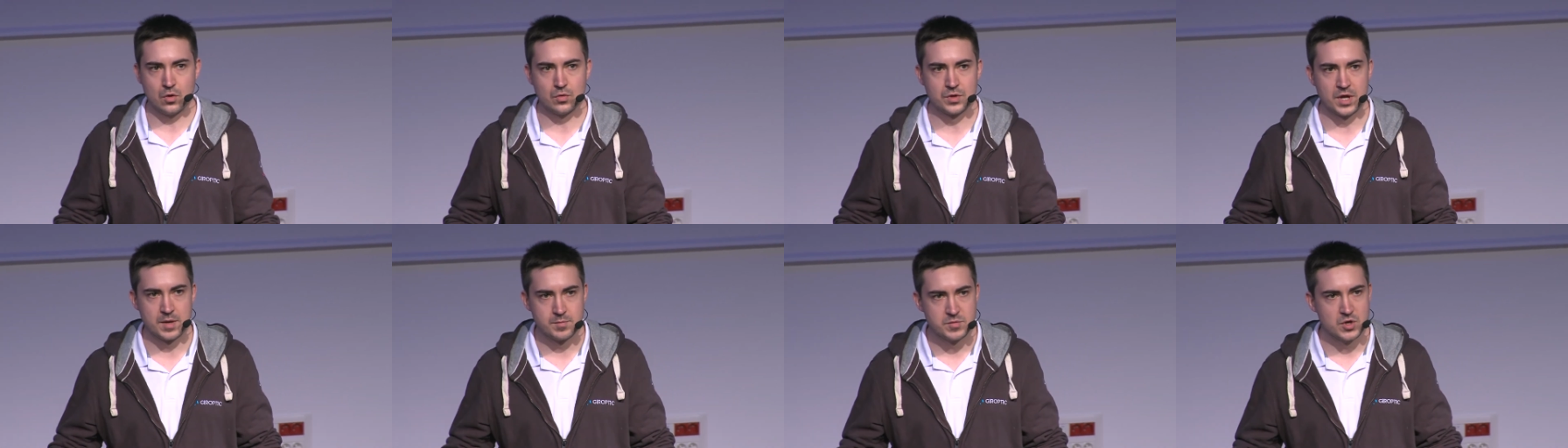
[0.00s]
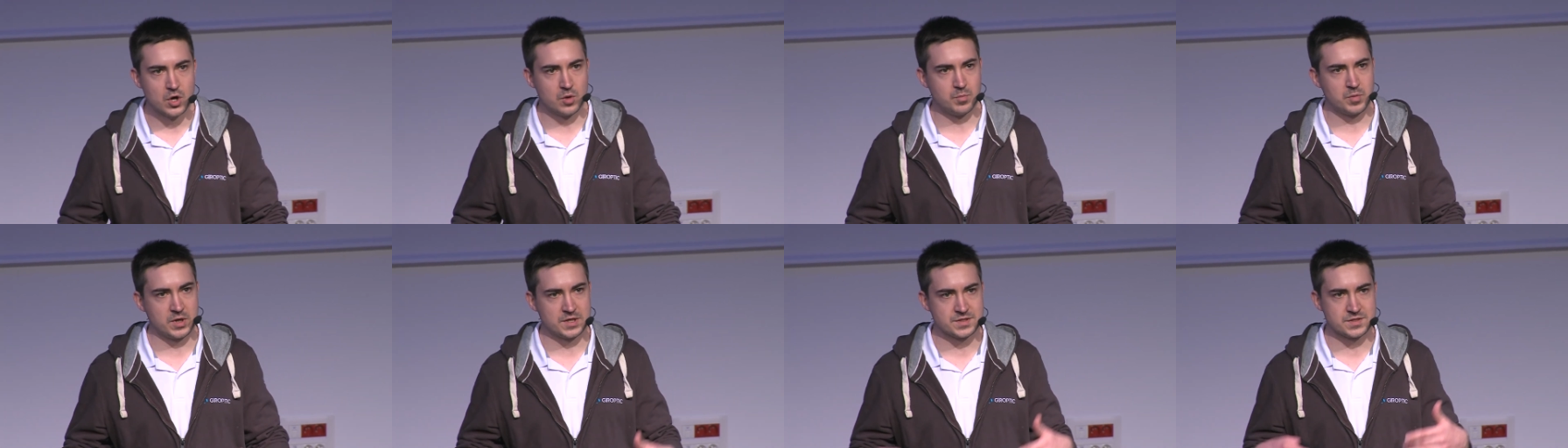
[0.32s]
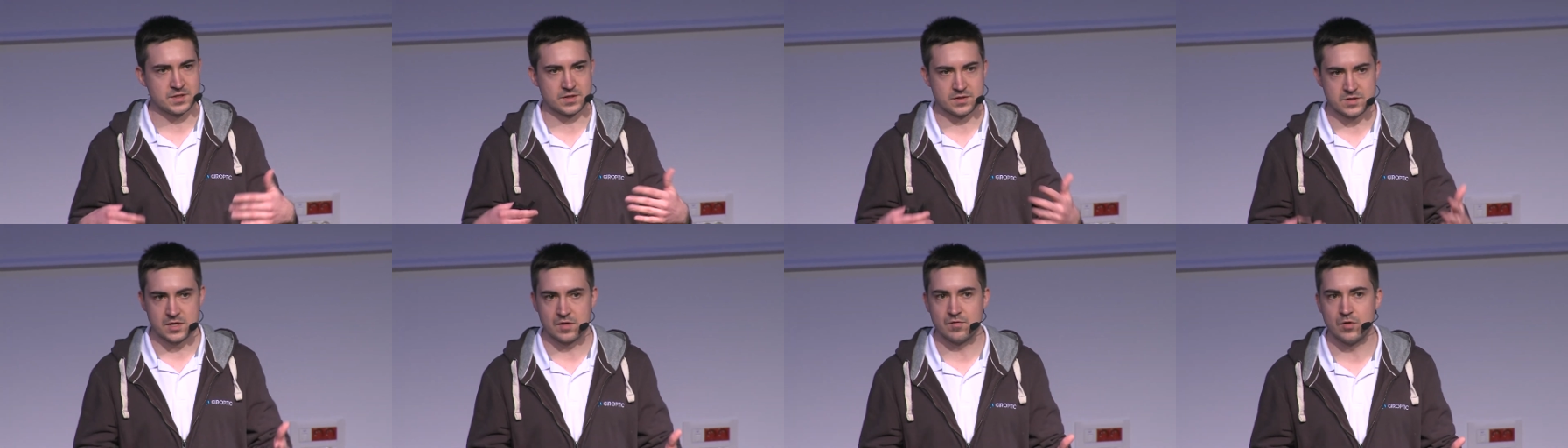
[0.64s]
on a mis en place
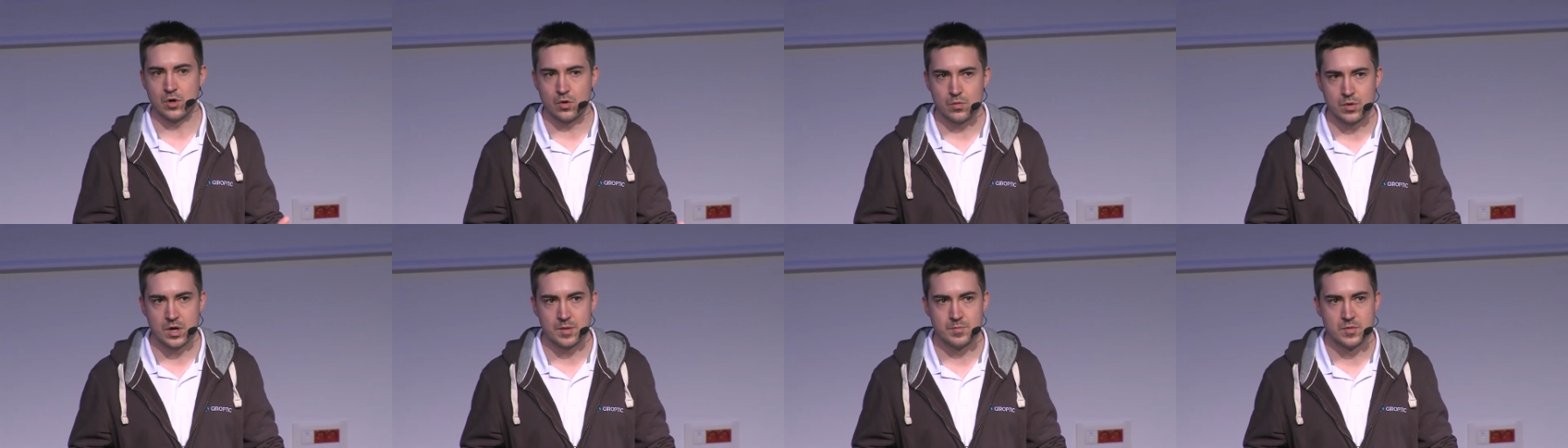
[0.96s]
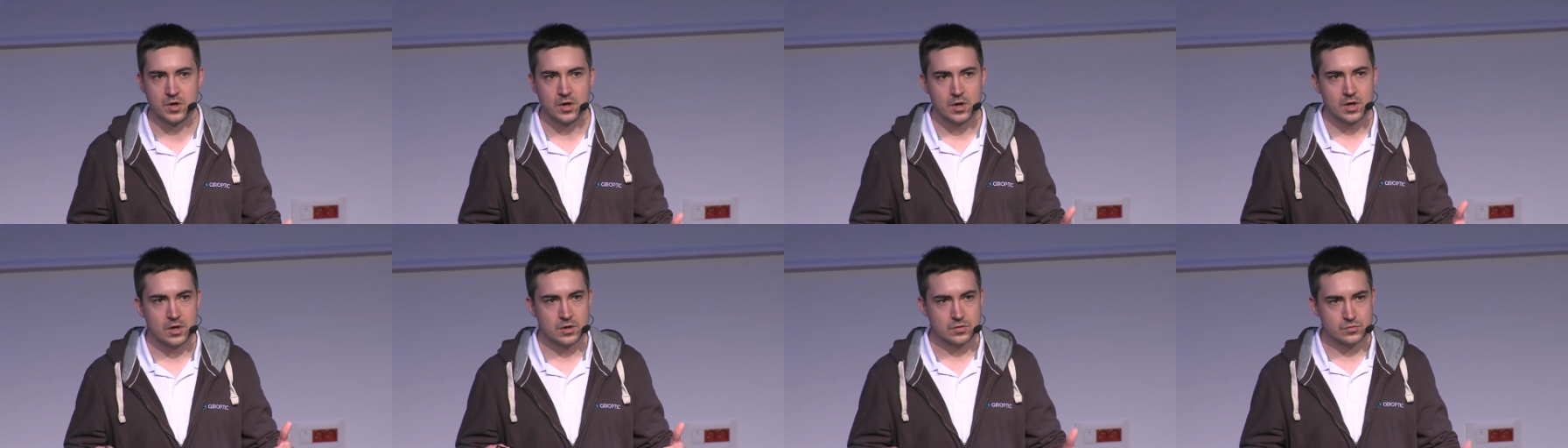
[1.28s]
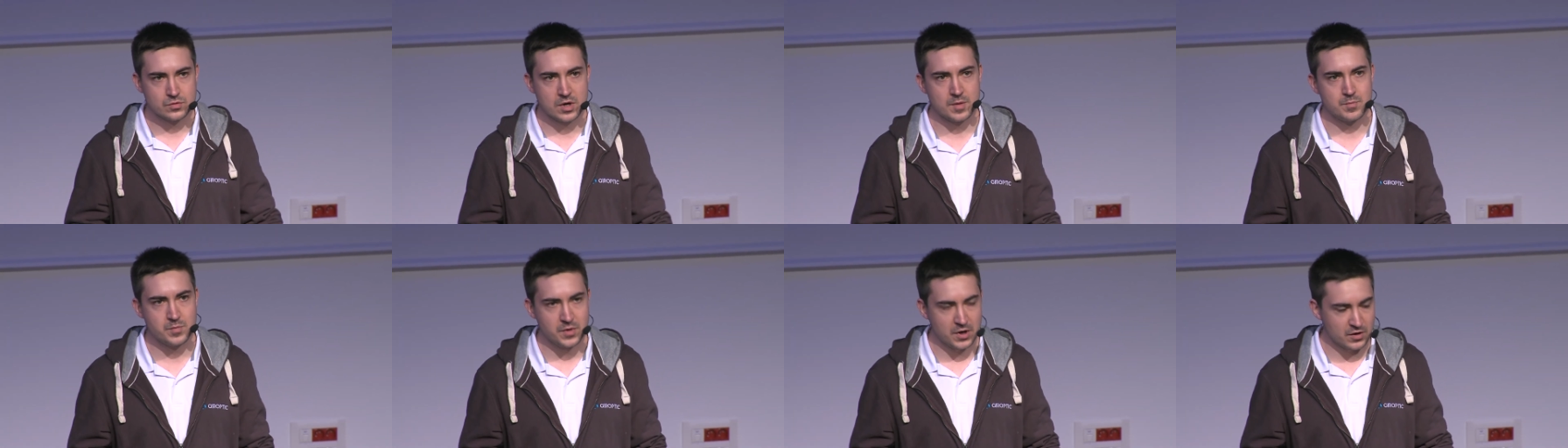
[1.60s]
un serveur web,
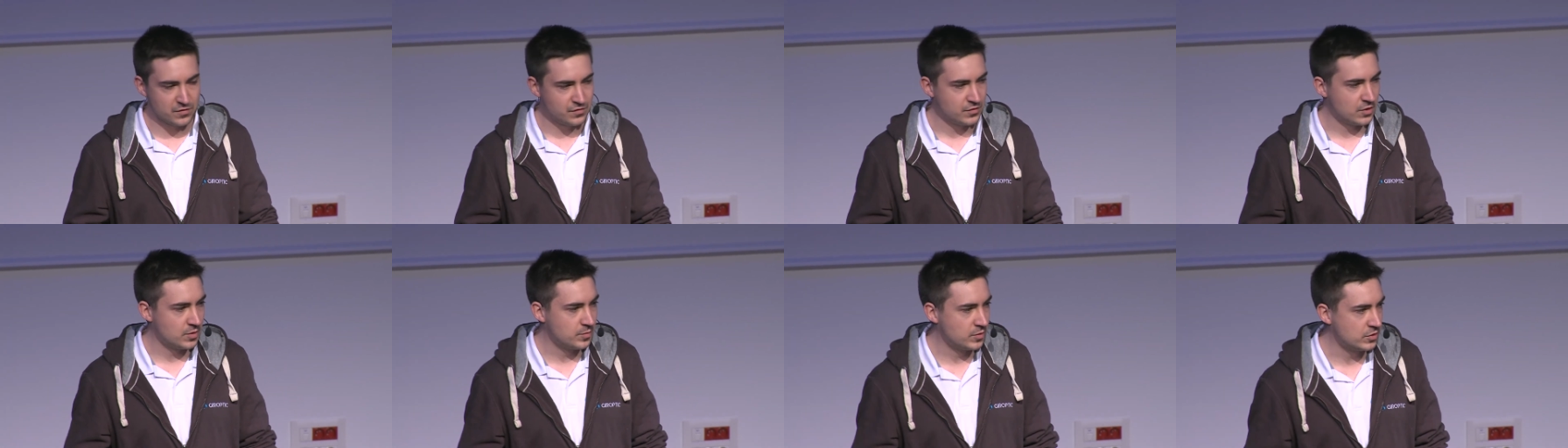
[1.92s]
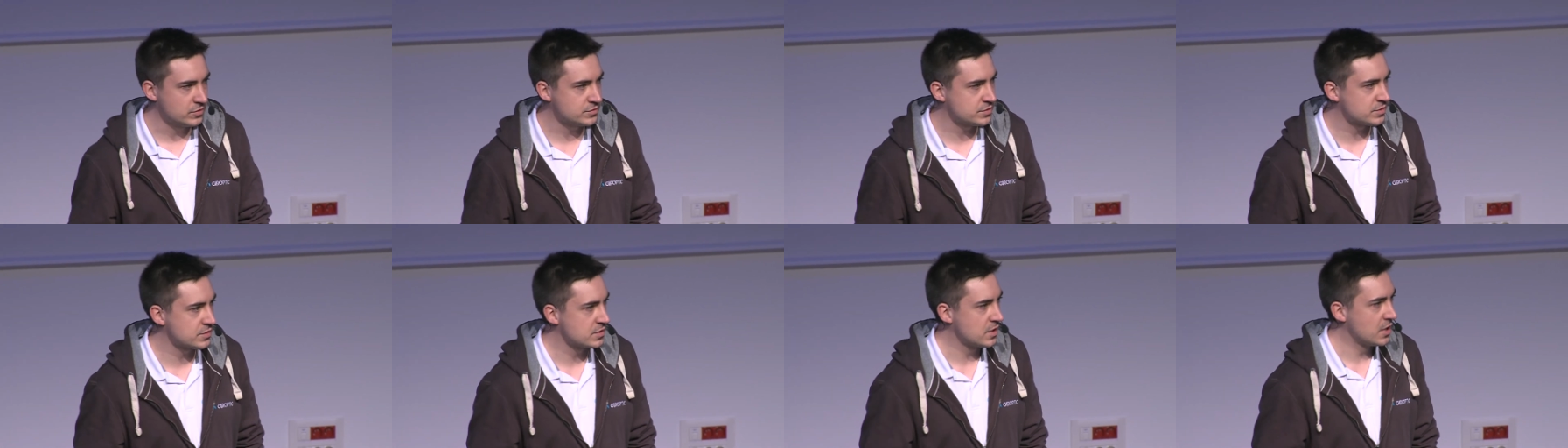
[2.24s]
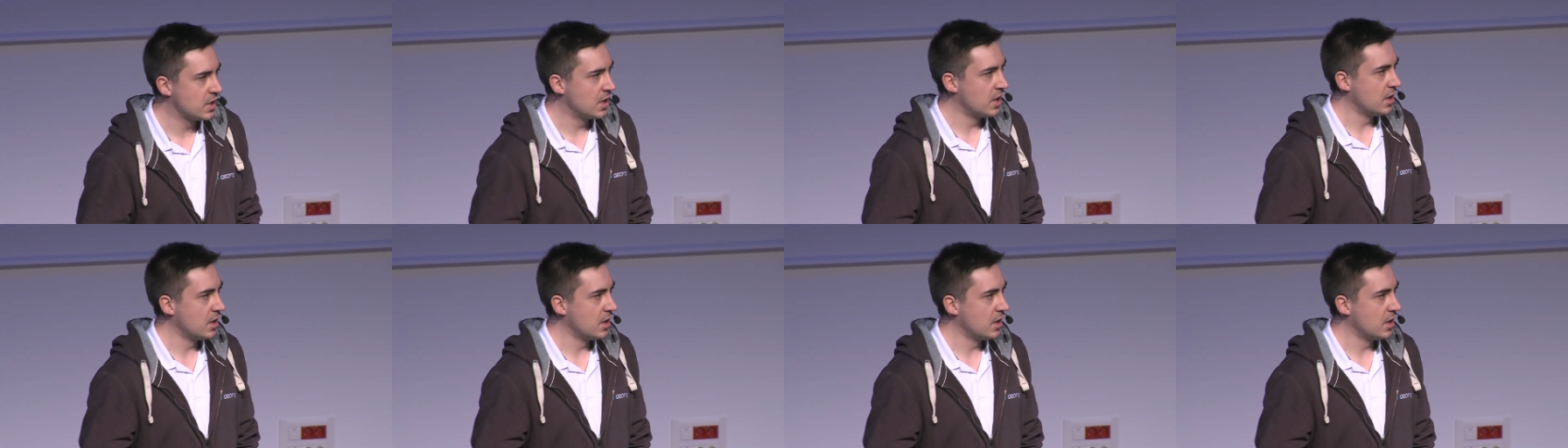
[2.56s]
web performance,